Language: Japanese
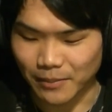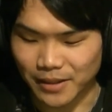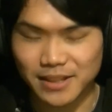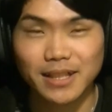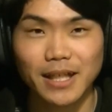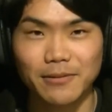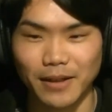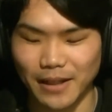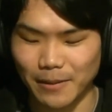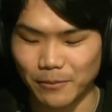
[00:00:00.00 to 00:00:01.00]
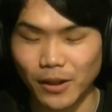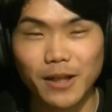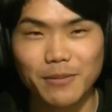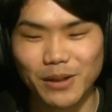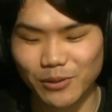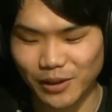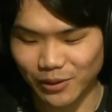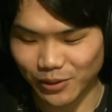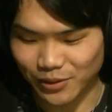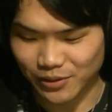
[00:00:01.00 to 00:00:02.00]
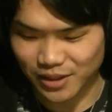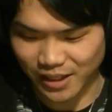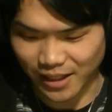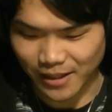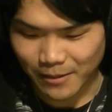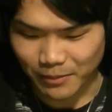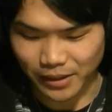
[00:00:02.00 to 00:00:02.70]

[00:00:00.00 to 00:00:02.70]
まあ、次回はプライベート編というして